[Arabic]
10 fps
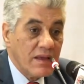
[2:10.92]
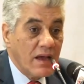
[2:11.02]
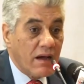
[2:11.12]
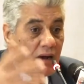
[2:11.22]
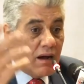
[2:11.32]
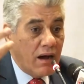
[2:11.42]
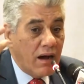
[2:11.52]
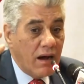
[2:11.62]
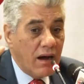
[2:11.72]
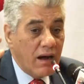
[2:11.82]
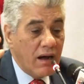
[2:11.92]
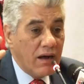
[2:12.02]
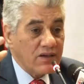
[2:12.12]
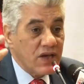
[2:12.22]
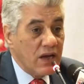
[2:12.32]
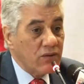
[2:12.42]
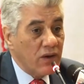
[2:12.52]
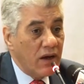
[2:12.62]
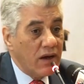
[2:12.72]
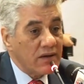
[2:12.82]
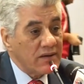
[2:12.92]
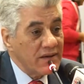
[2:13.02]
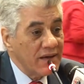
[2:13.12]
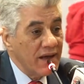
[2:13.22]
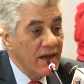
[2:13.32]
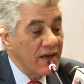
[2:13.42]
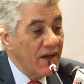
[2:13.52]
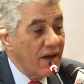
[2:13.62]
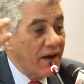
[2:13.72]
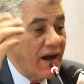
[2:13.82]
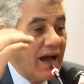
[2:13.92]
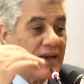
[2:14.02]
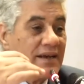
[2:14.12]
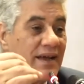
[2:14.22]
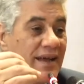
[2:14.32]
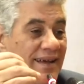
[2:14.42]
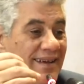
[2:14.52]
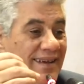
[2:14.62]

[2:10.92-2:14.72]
يرى شيء آخر يرى أن